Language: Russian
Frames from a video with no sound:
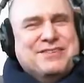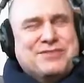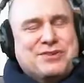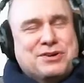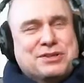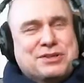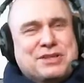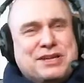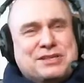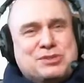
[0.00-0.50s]

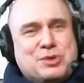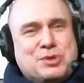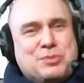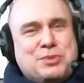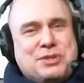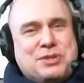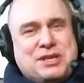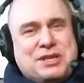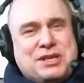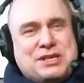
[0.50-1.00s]
Вот,
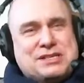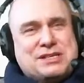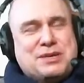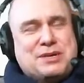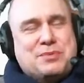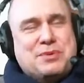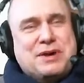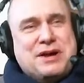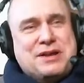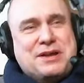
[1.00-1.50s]
особенно
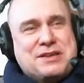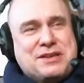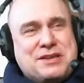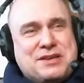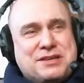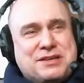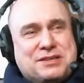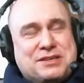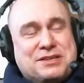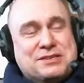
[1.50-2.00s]
если бы
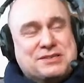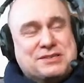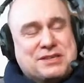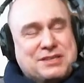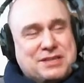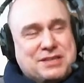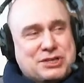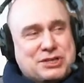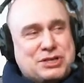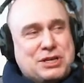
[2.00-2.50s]
они, так
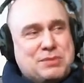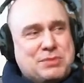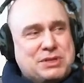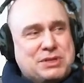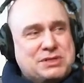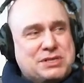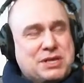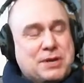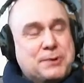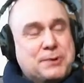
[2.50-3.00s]
сказать, нашли
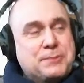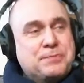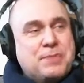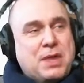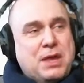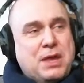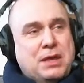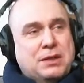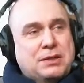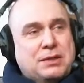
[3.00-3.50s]
мозги.
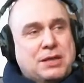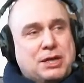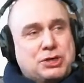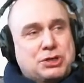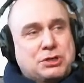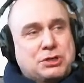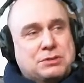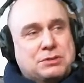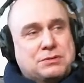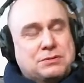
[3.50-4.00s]

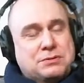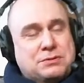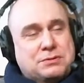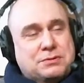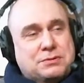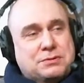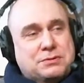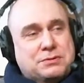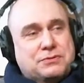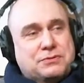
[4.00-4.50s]
Значит,
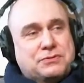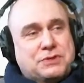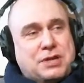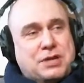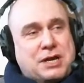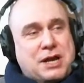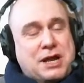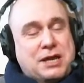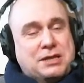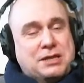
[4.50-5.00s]
э,
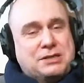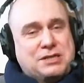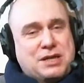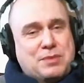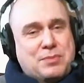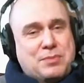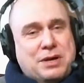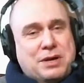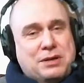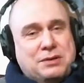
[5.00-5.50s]
вторая
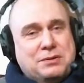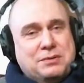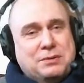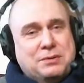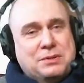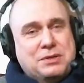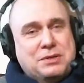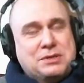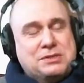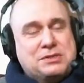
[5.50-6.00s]
тема
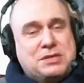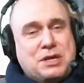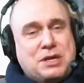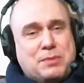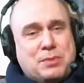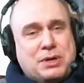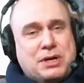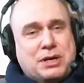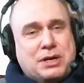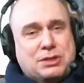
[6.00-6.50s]
из
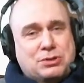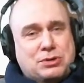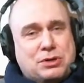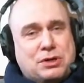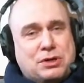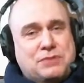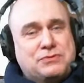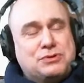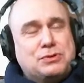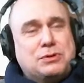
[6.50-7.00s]
темы,
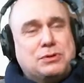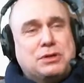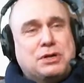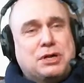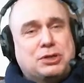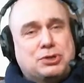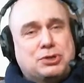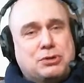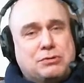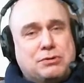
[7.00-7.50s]
которая все ли
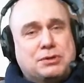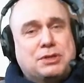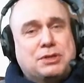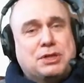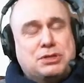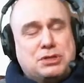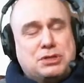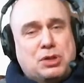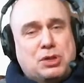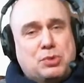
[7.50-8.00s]
готова к
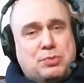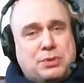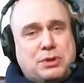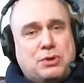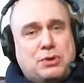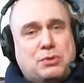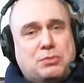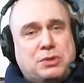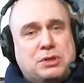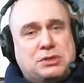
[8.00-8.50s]
началу
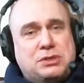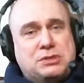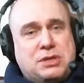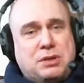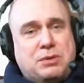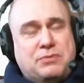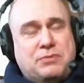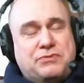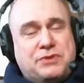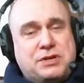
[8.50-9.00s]
приема
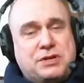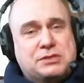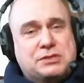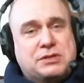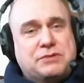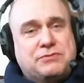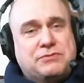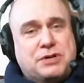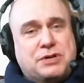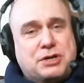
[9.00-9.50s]
экзаменов,
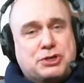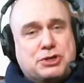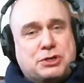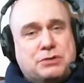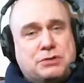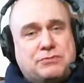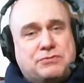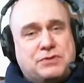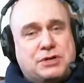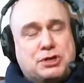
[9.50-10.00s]
резко выраж...
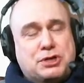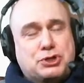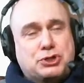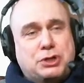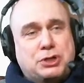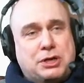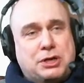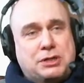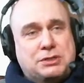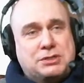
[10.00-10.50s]

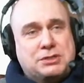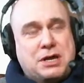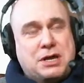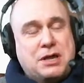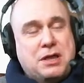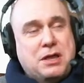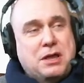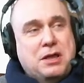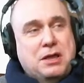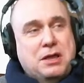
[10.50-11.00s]
вырождается
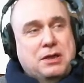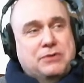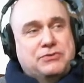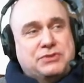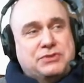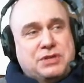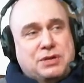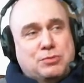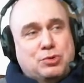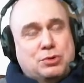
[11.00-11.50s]
в
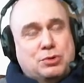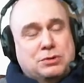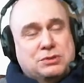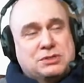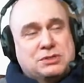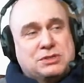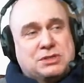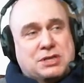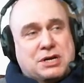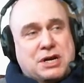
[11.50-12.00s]
тему
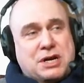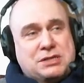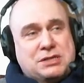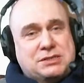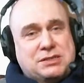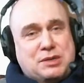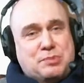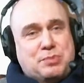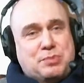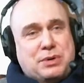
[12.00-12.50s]

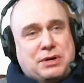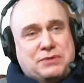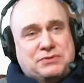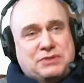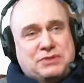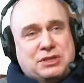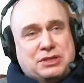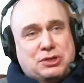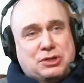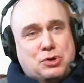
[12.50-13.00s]
страсти по
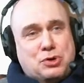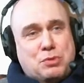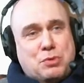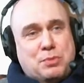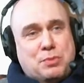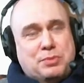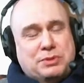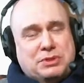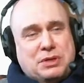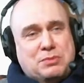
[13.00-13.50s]

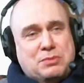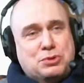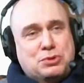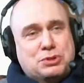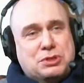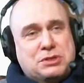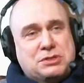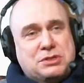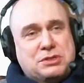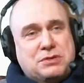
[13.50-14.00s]
автодрому, потому
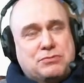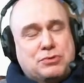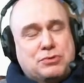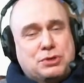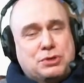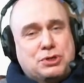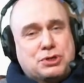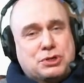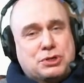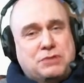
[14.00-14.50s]
что
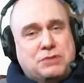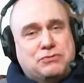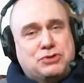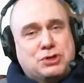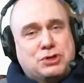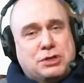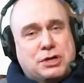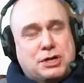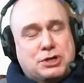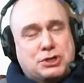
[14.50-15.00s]
сегодняшний,
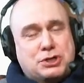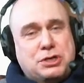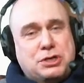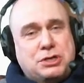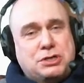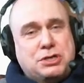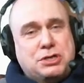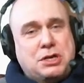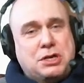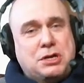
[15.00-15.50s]

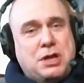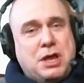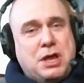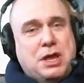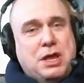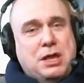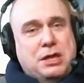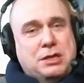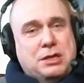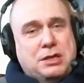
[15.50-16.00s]
вчерашний день,
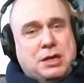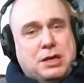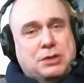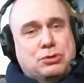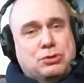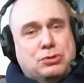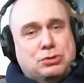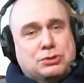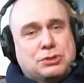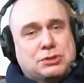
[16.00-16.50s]
я
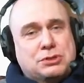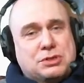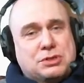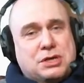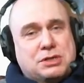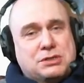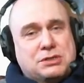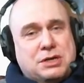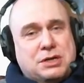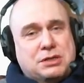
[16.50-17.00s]
должен
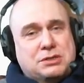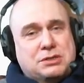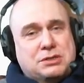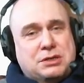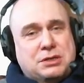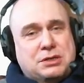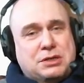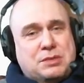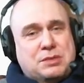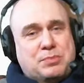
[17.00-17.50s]
сказать,
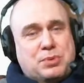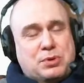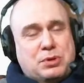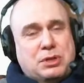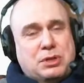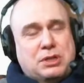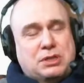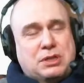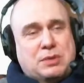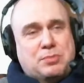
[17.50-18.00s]
это,
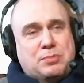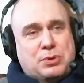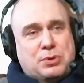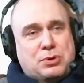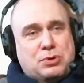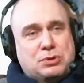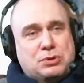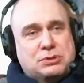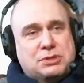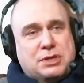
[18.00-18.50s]
это
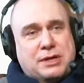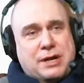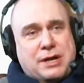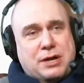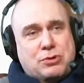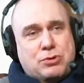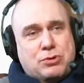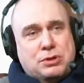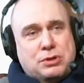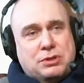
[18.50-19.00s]
просто
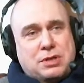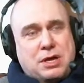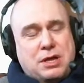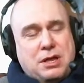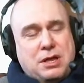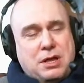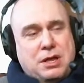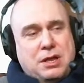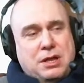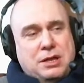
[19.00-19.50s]
какой-то
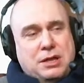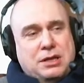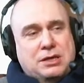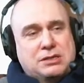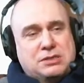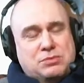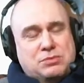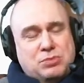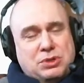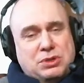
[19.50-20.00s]

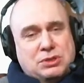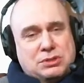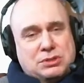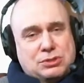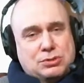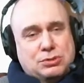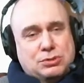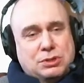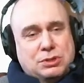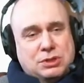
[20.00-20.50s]

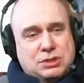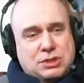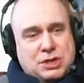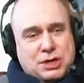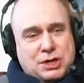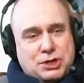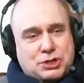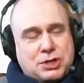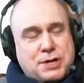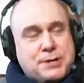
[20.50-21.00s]
экзаменационный
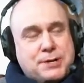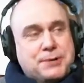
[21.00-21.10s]
трэш.